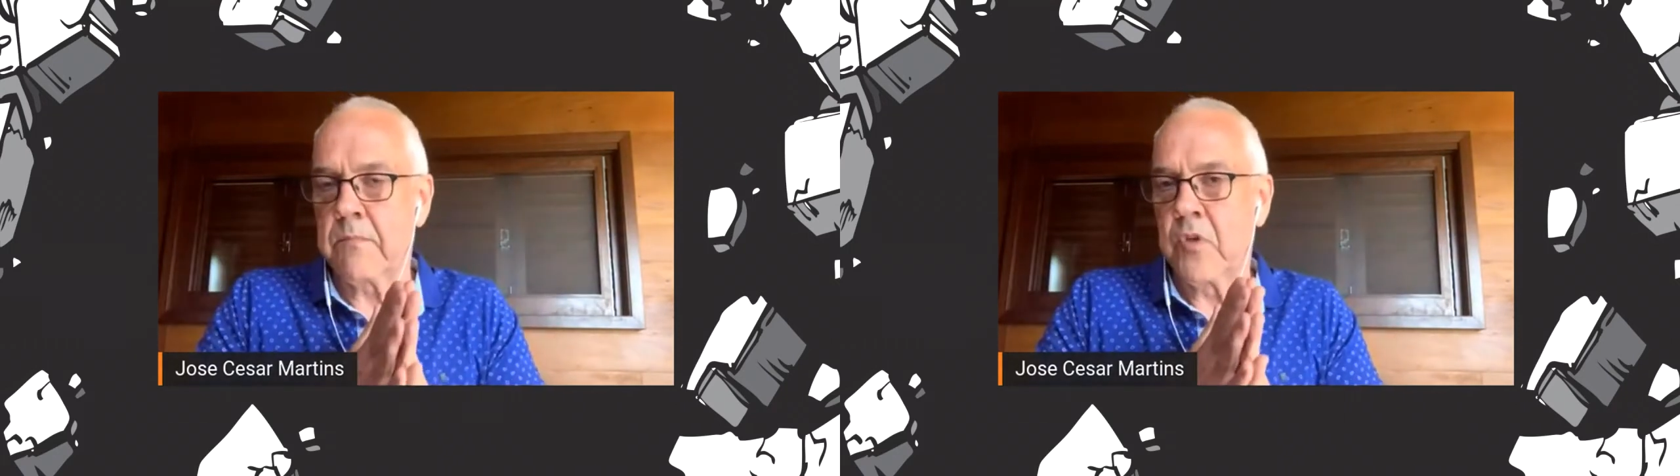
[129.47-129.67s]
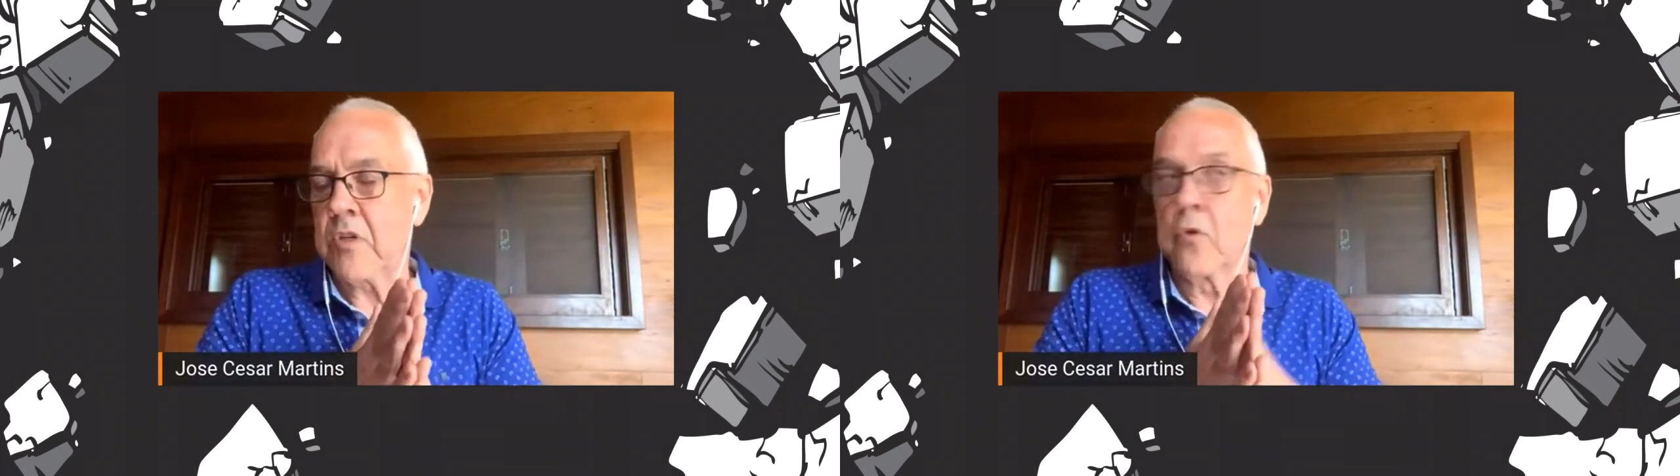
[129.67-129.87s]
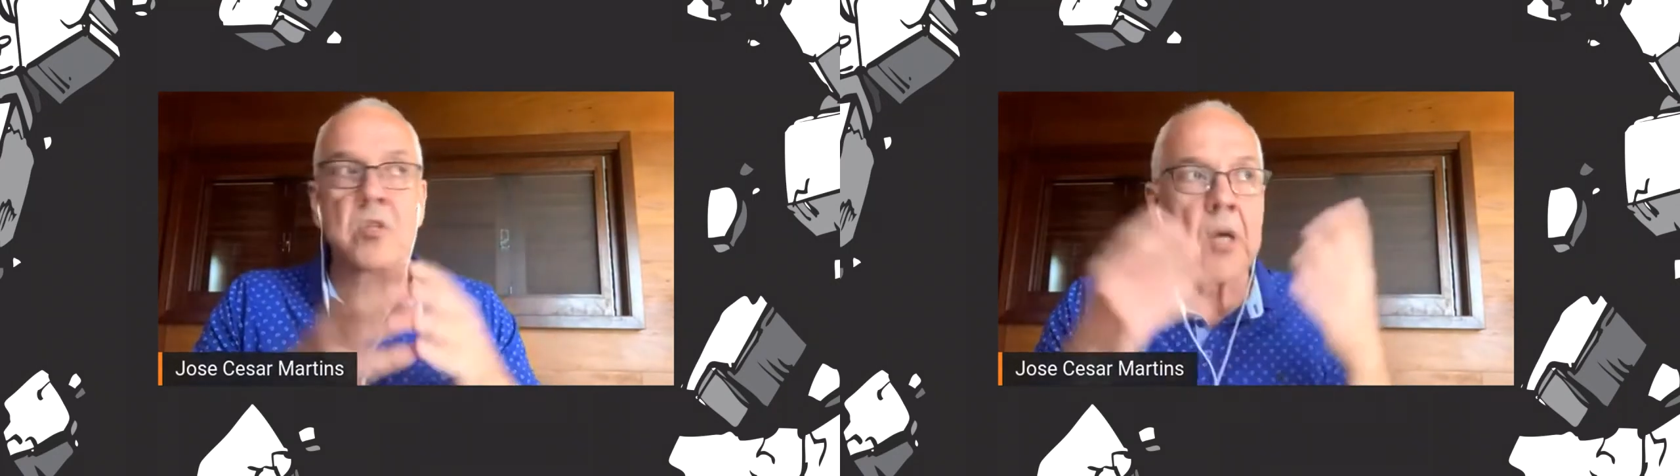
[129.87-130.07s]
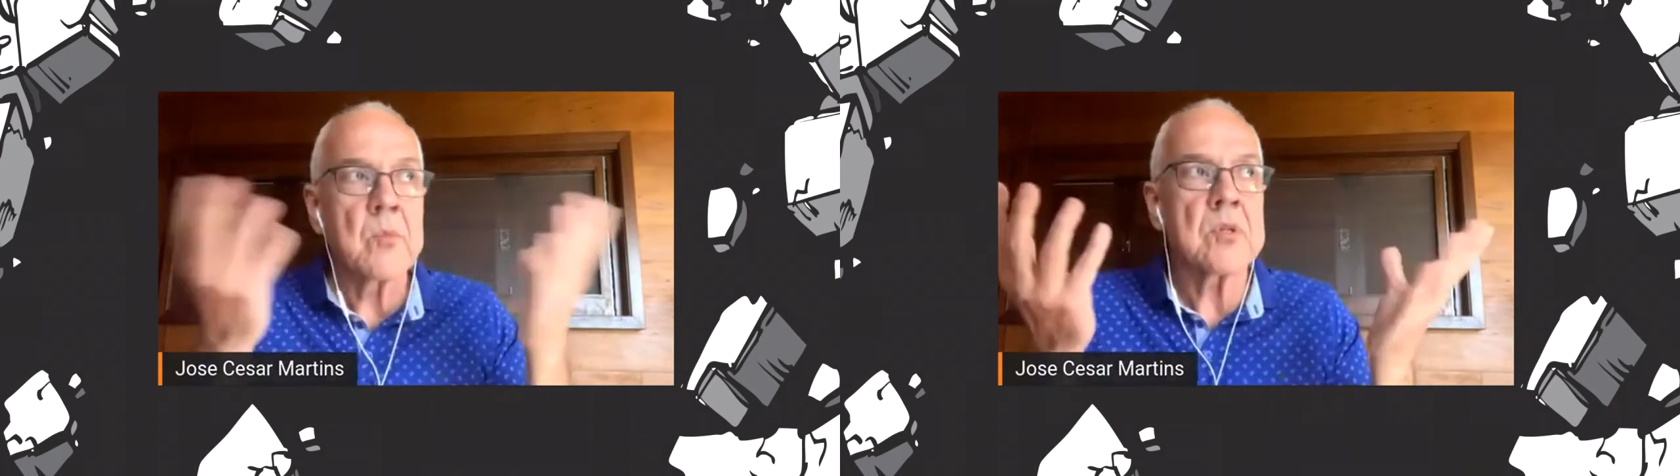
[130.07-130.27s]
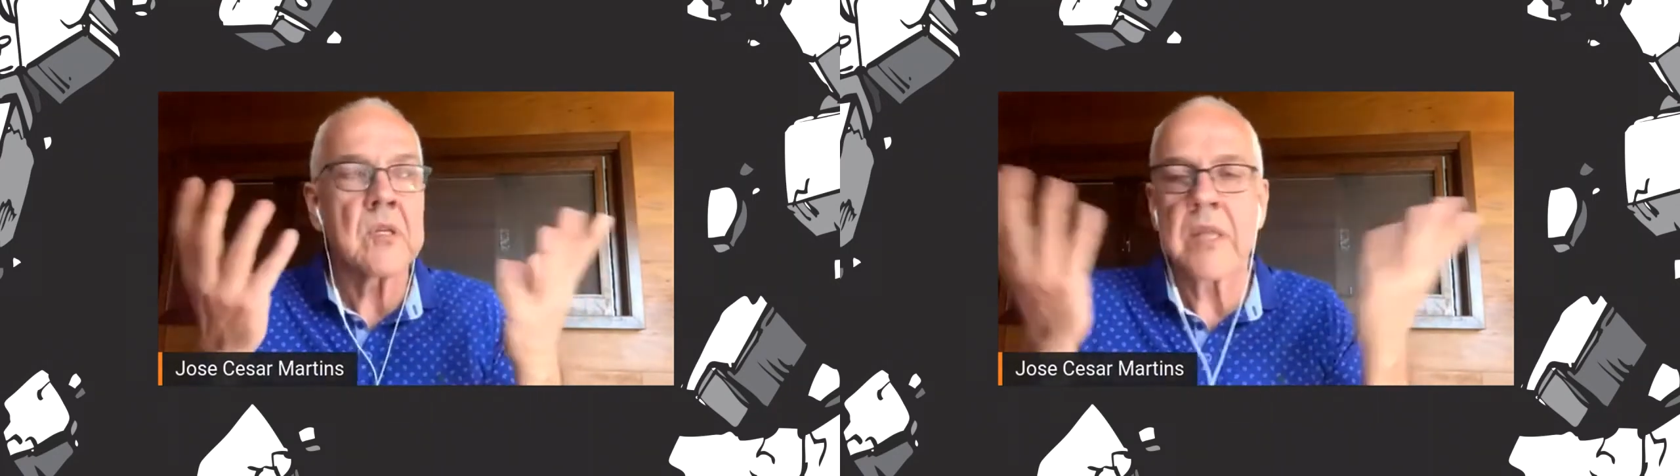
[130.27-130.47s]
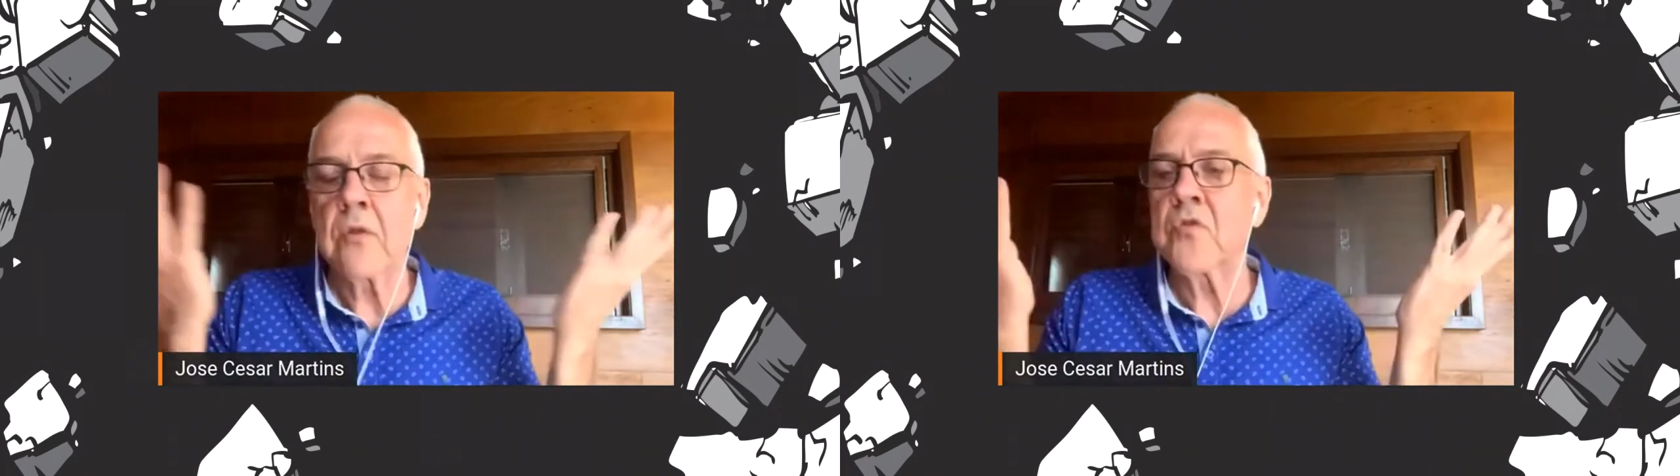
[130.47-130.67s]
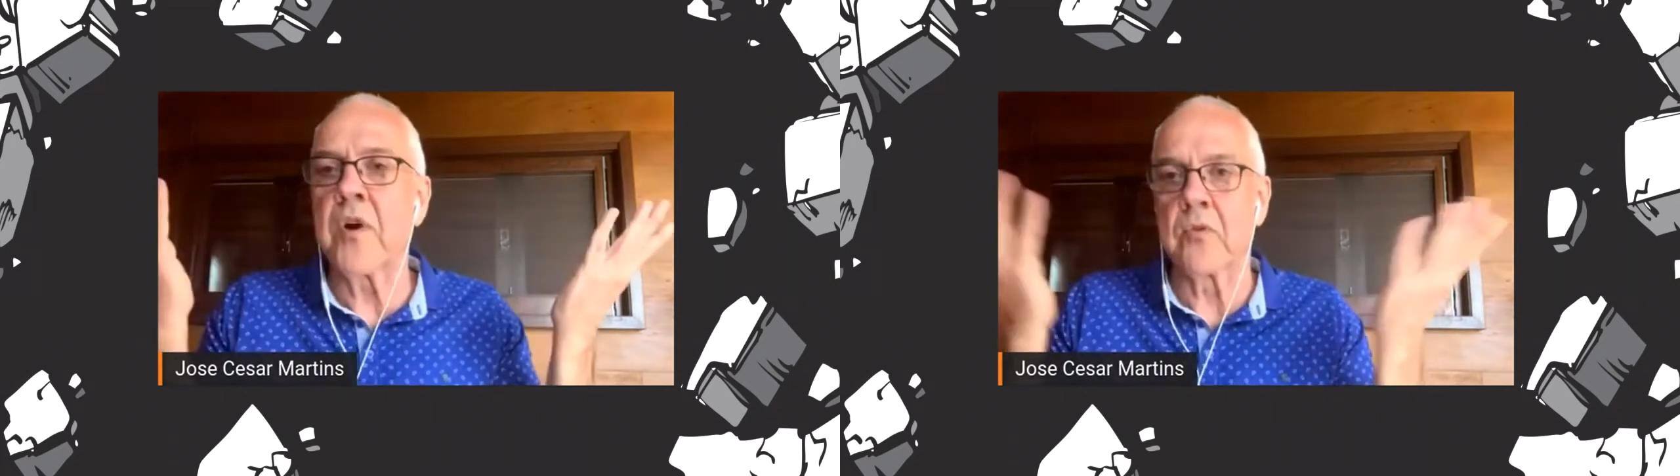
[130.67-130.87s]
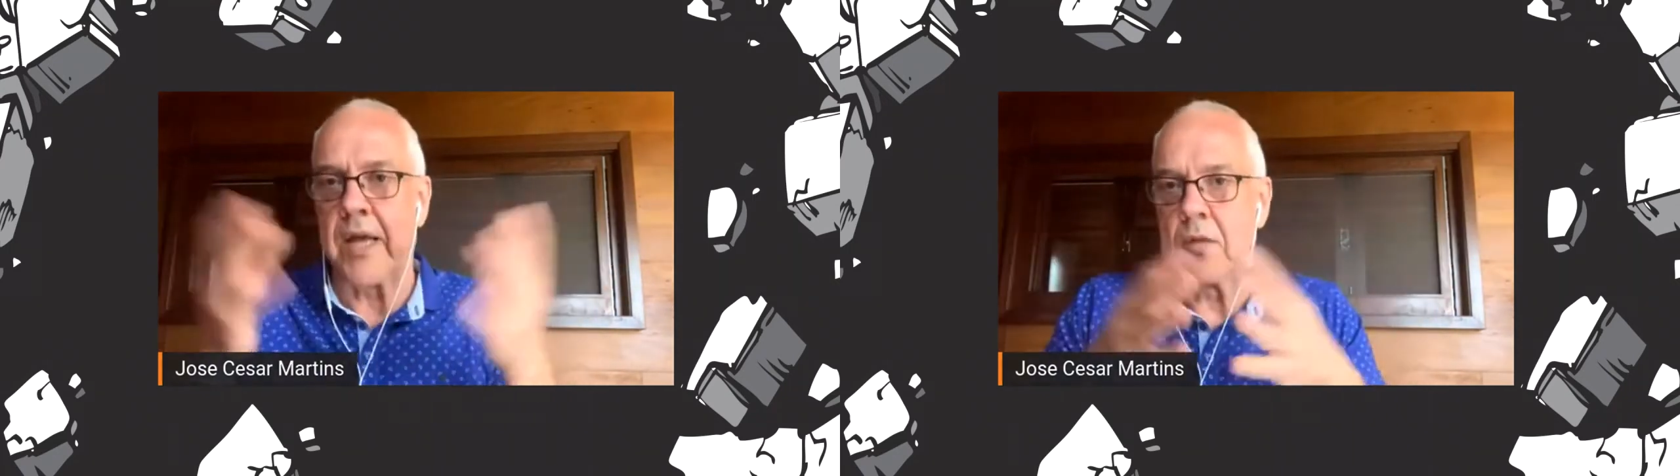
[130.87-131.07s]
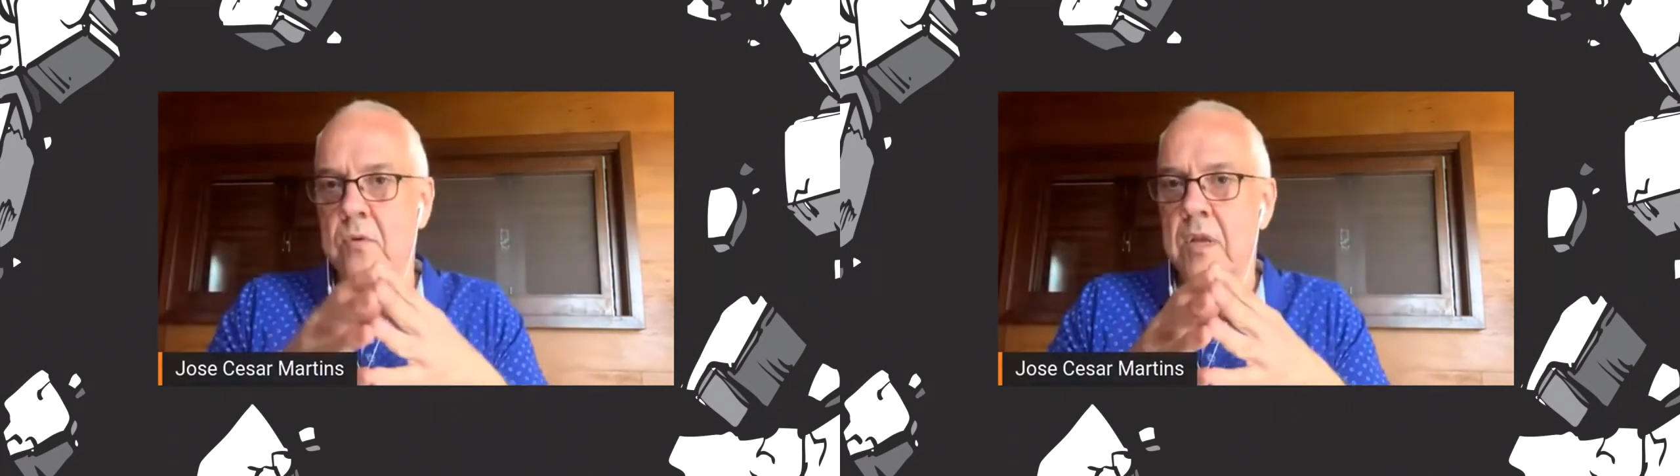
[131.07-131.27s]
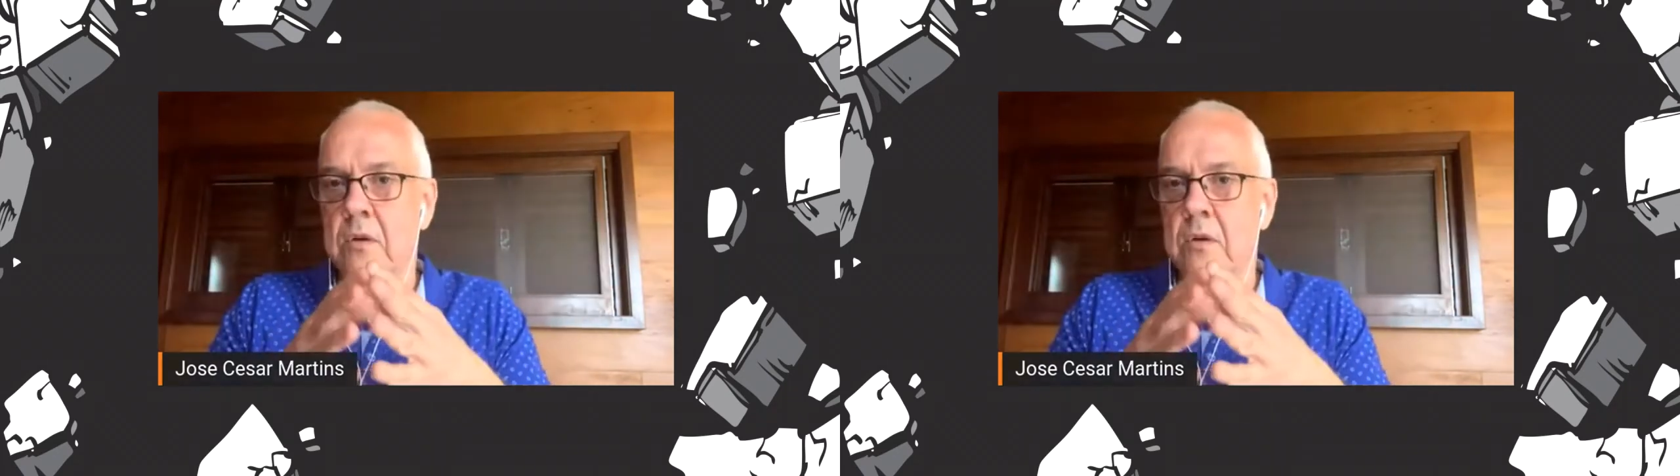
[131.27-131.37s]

nós notamos que tem nos faltado.